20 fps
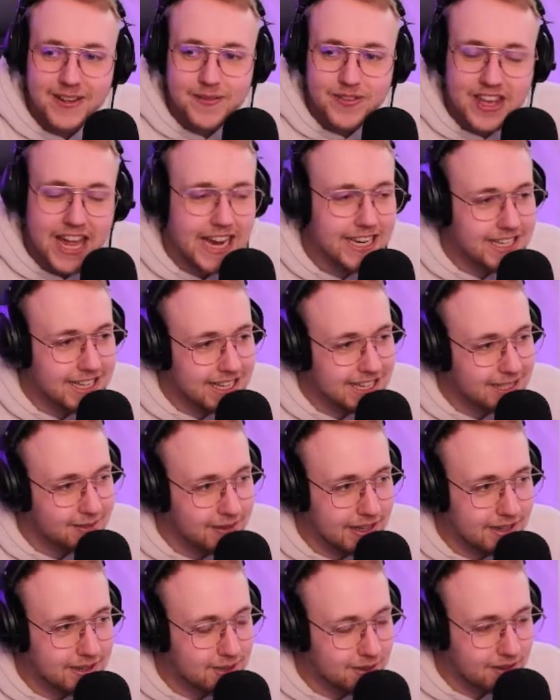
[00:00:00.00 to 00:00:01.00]
Kennt ihr das,
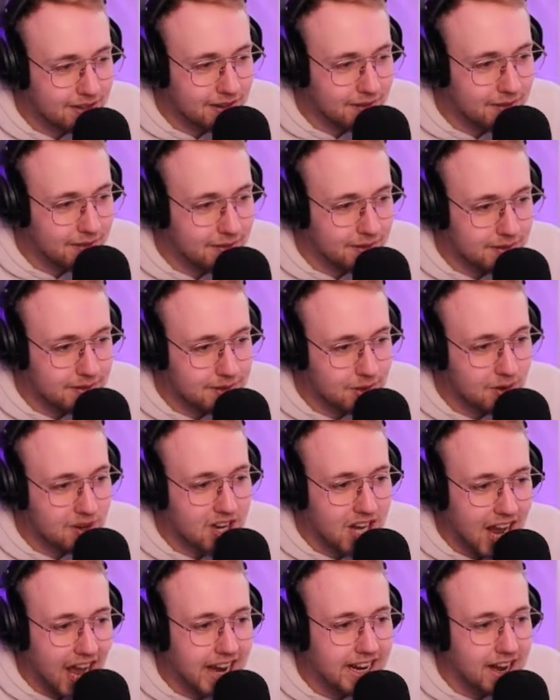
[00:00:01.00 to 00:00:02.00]
wenn so, so ein
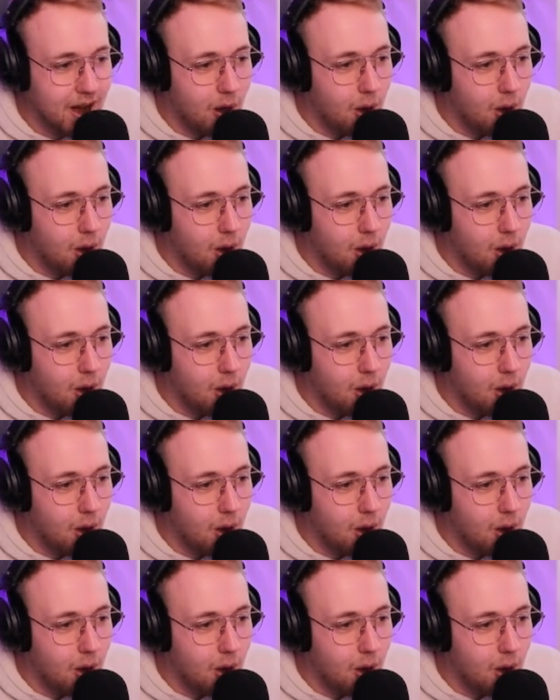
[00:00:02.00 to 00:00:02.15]
kleiner